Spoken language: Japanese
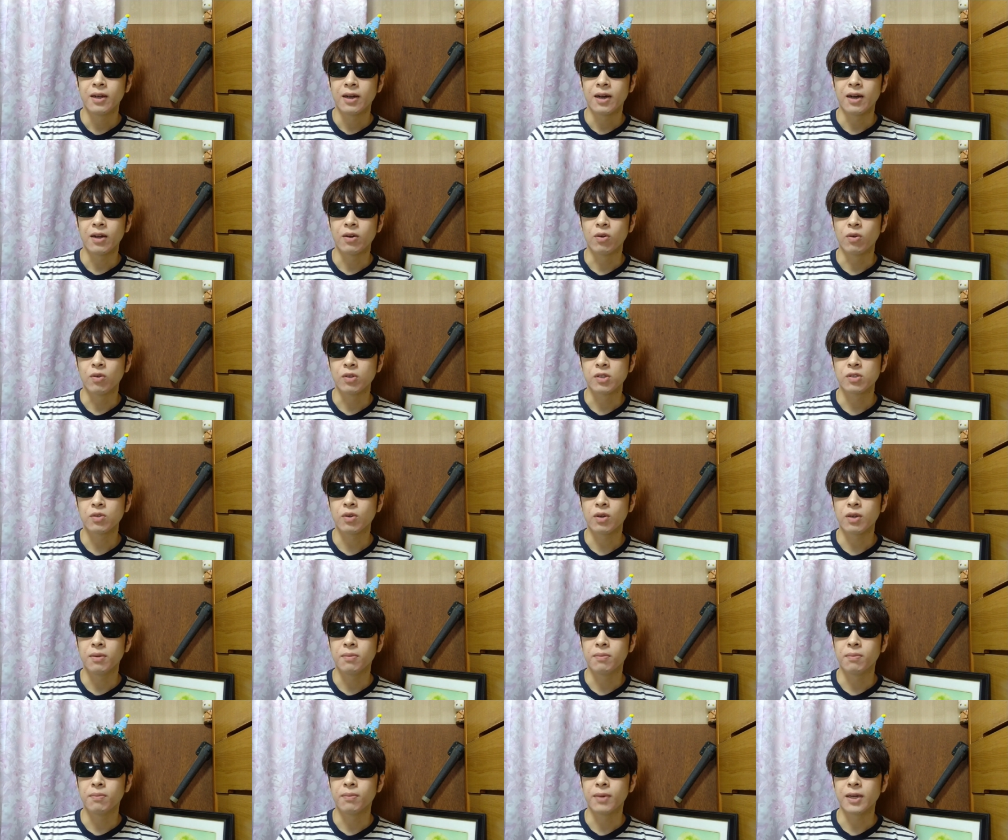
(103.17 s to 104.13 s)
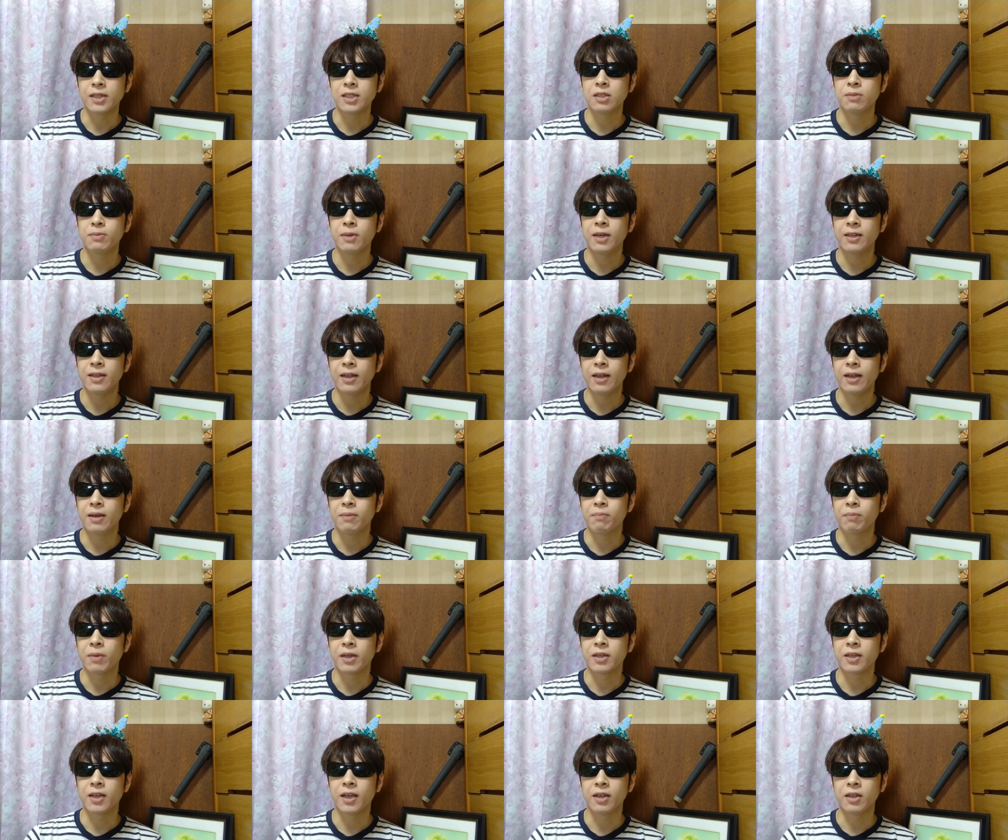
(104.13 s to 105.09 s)
あの、すごい真面目で、
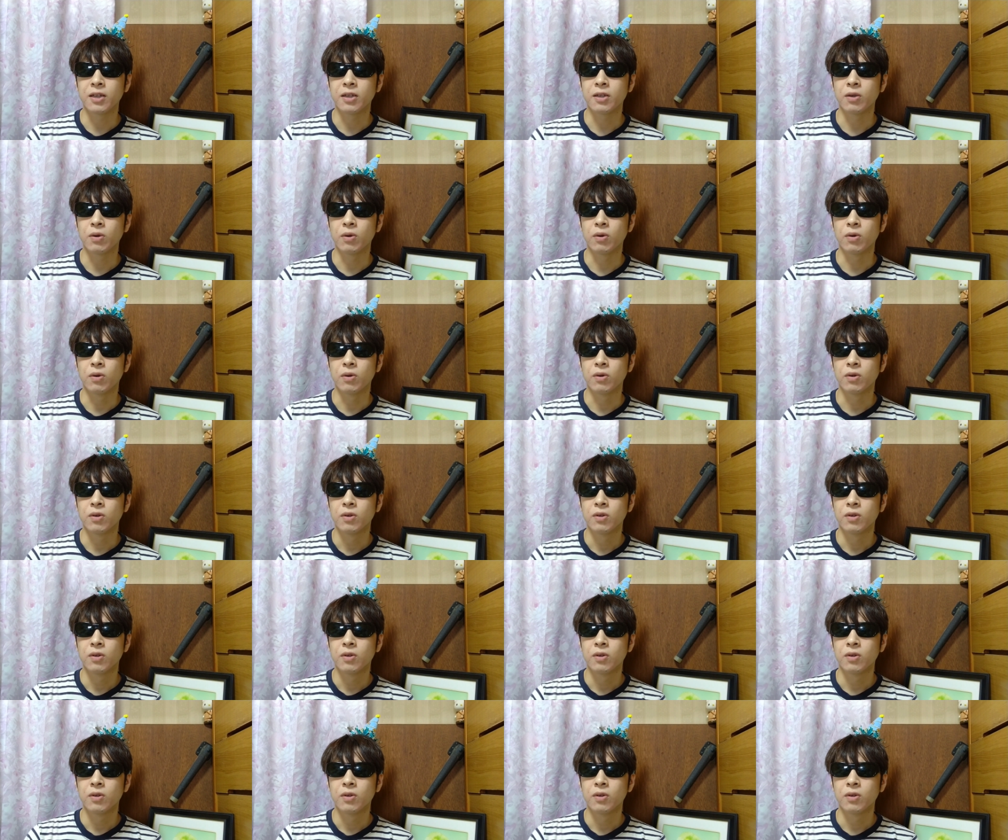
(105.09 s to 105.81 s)
まあ、謙虚